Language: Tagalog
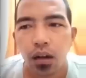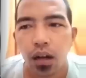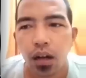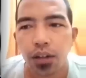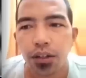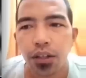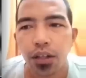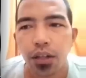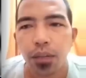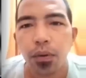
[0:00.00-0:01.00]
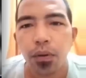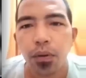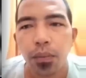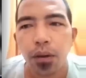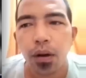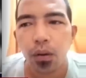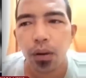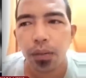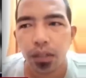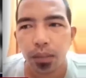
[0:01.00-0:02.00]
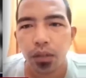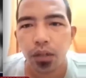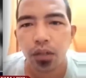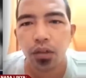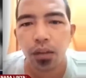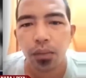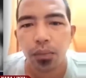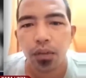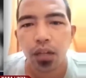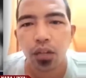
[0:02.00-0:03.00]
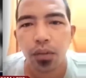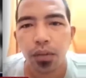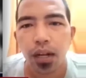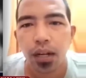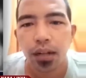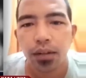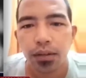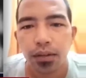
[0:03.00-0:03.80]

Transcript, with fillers: Kahit hindi na po makuha, basta po dito na lang po sila tumira